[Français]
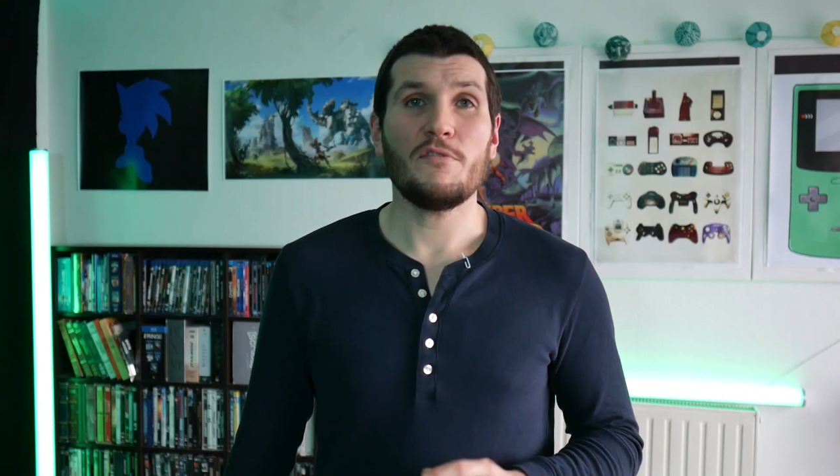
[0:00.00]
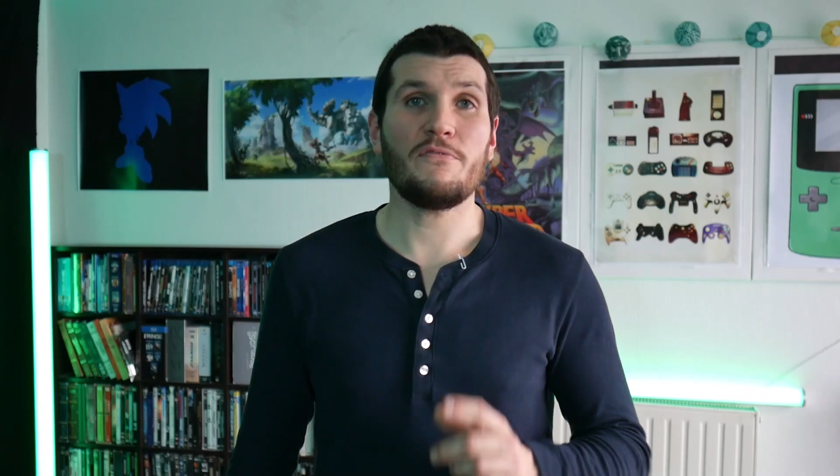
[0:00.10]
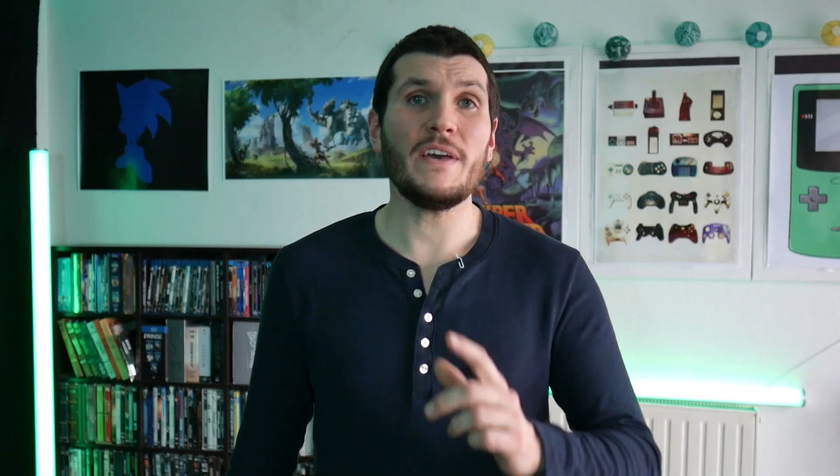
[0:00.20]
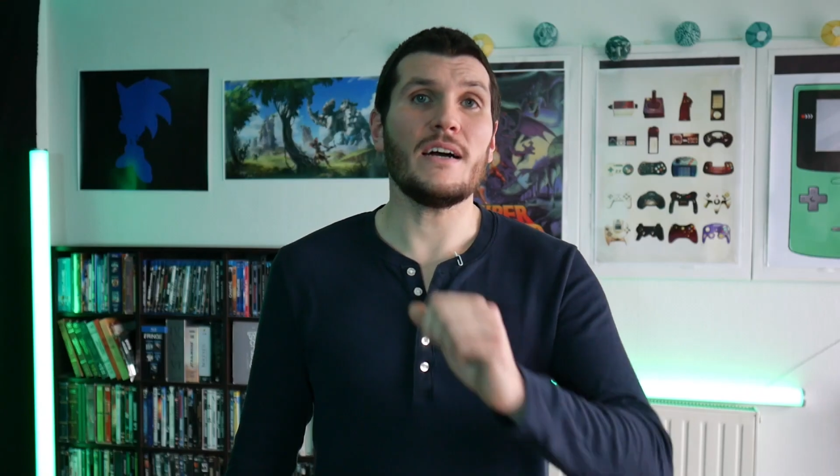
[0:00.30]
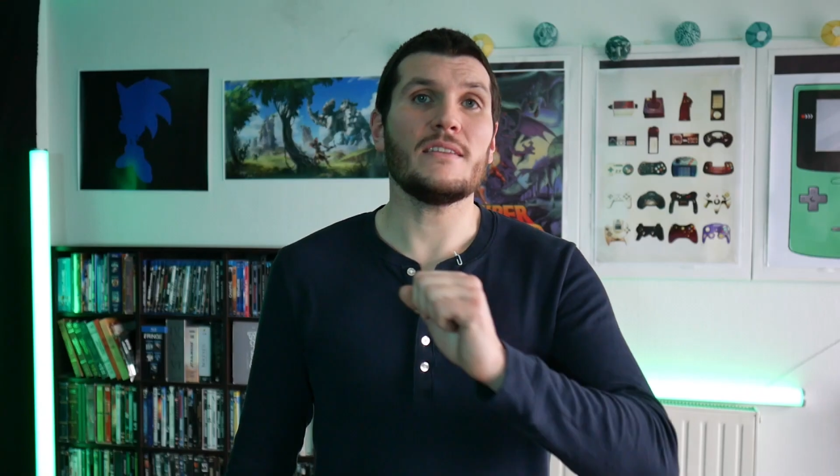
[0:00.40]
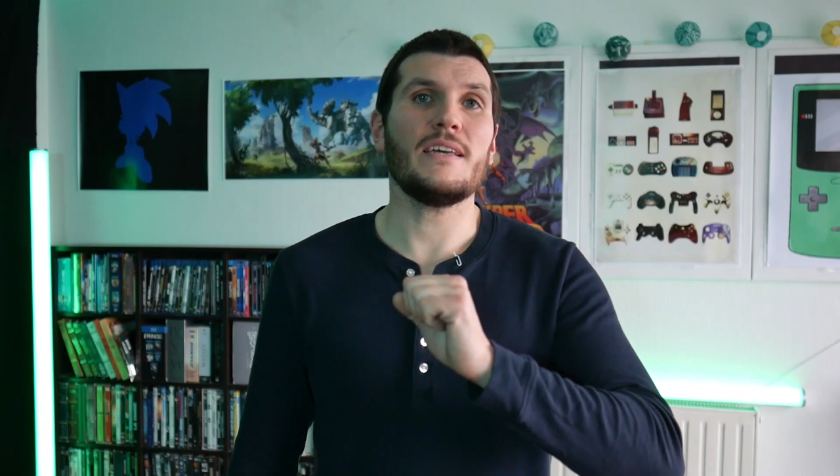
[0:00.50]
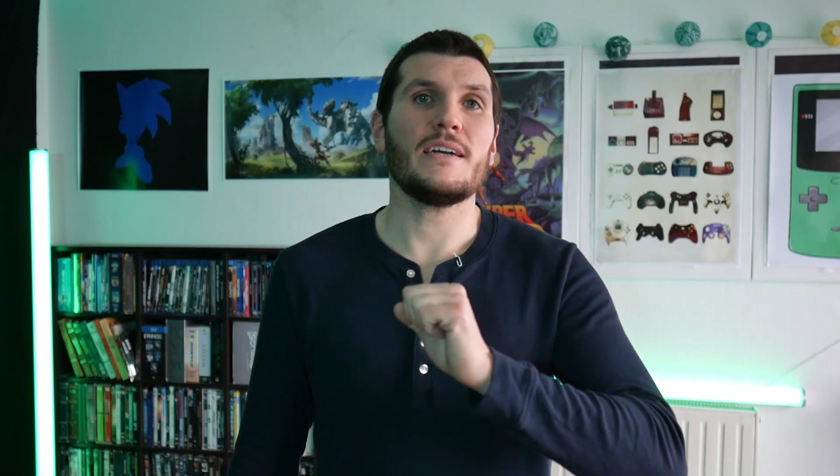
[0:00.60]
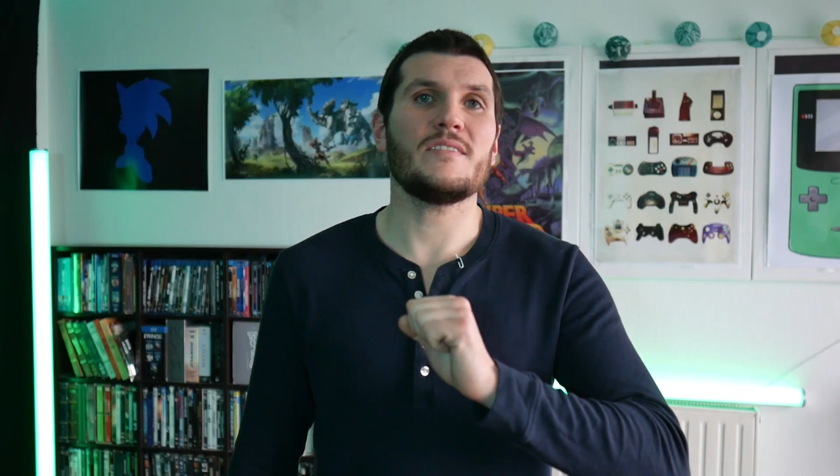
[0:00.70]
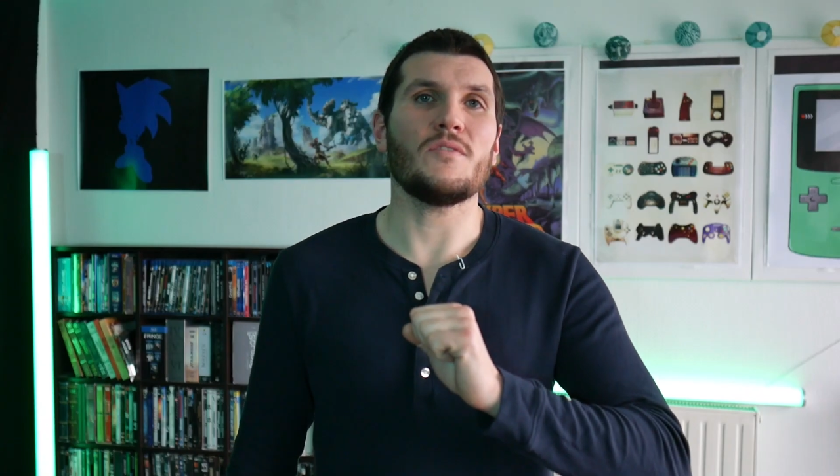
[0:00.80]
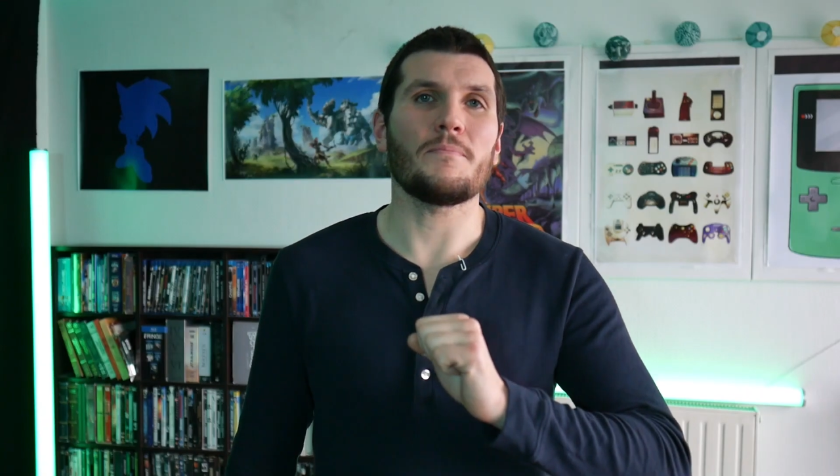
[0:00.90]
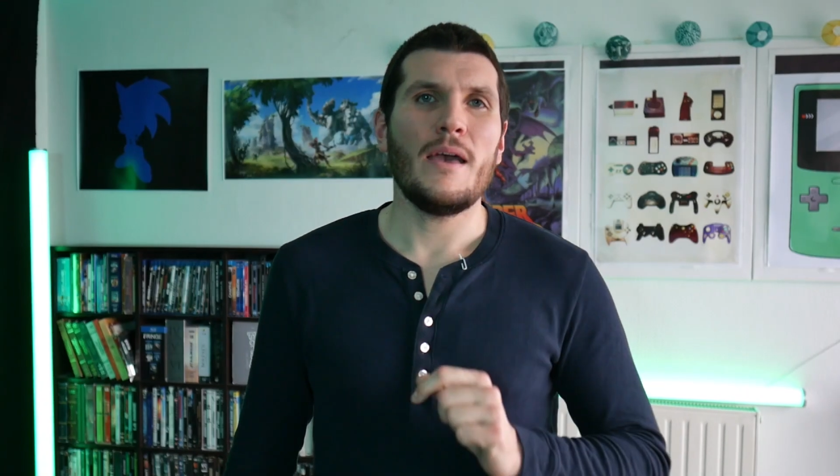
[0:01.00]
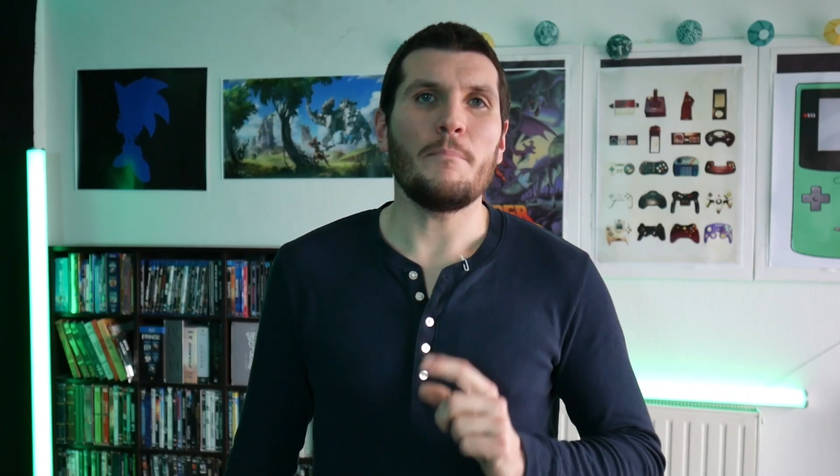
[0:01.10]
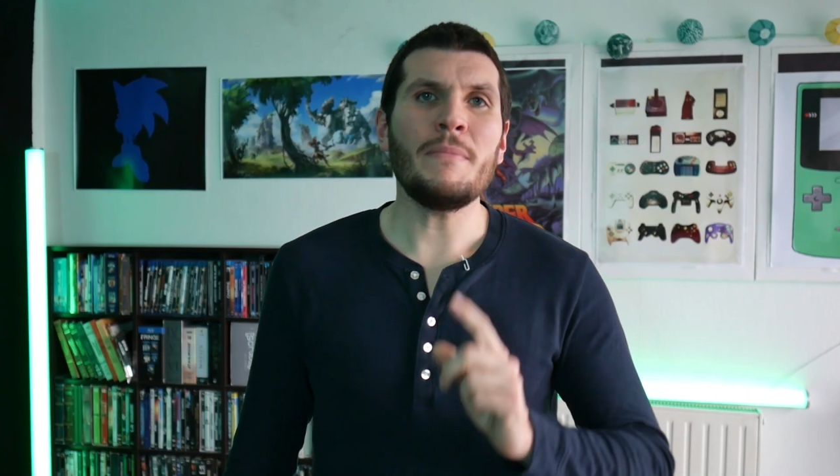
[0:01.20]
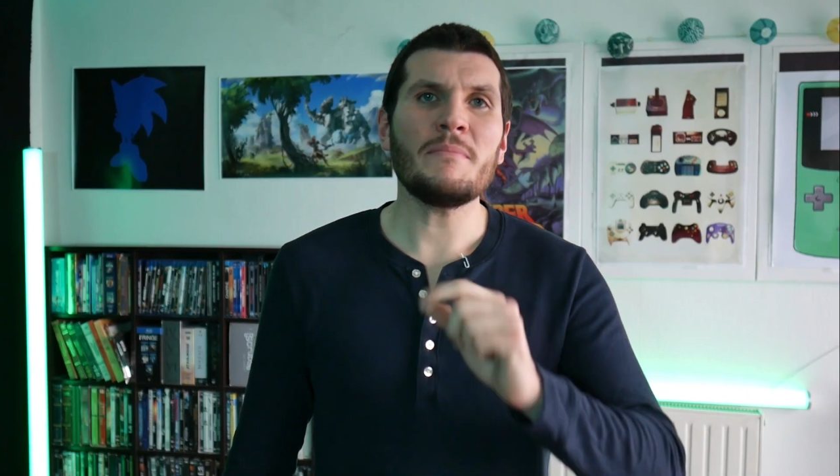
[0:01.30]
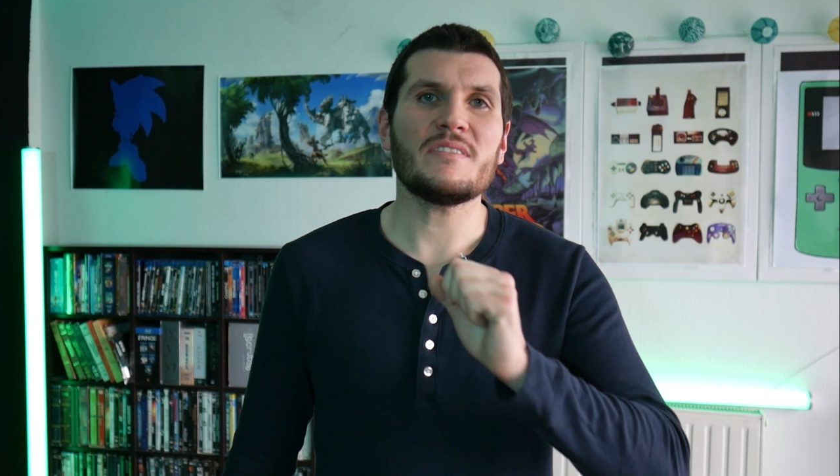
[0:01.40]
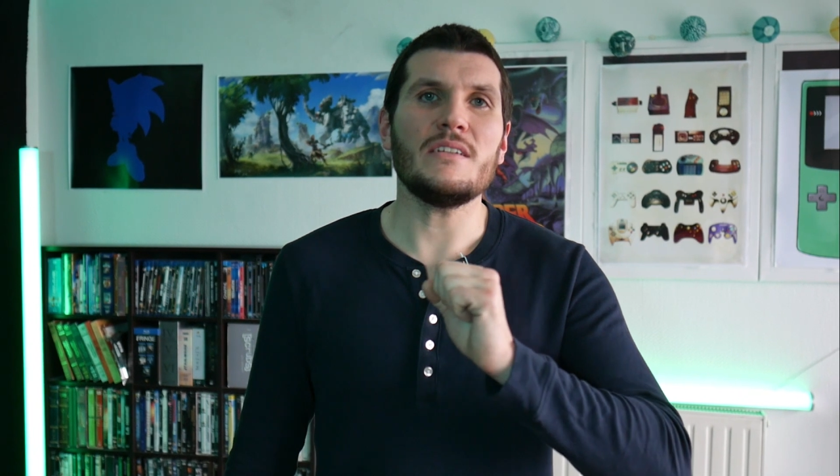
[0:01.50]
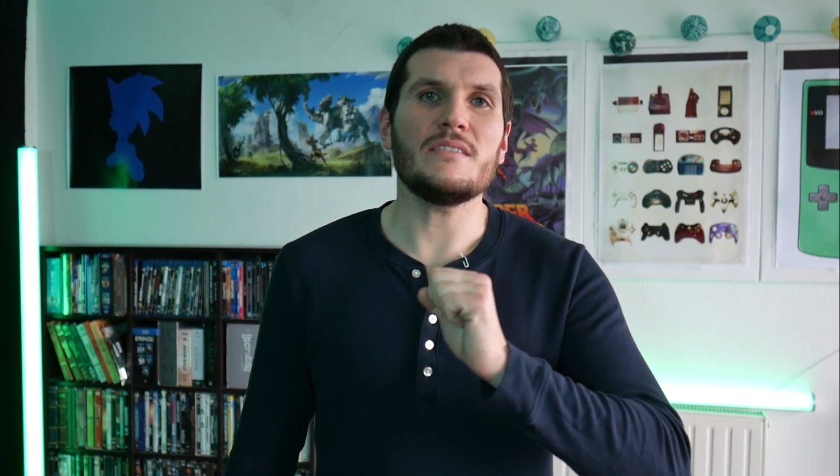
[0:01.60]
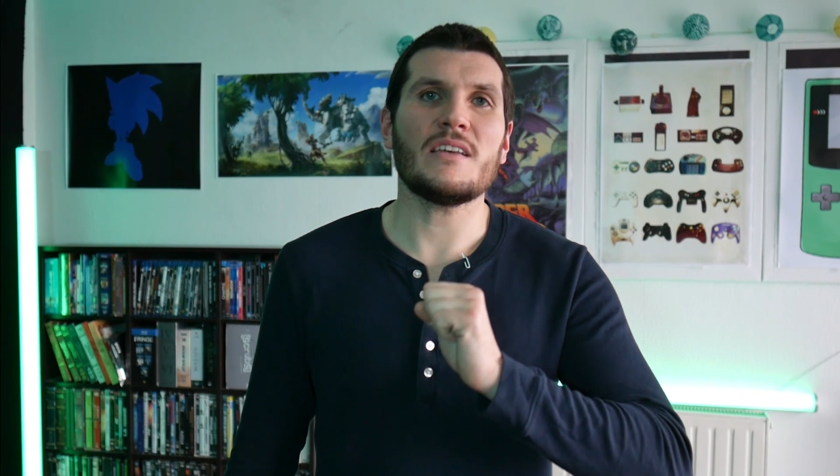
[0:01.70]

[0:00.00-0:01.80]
Fait intéressant, même s'il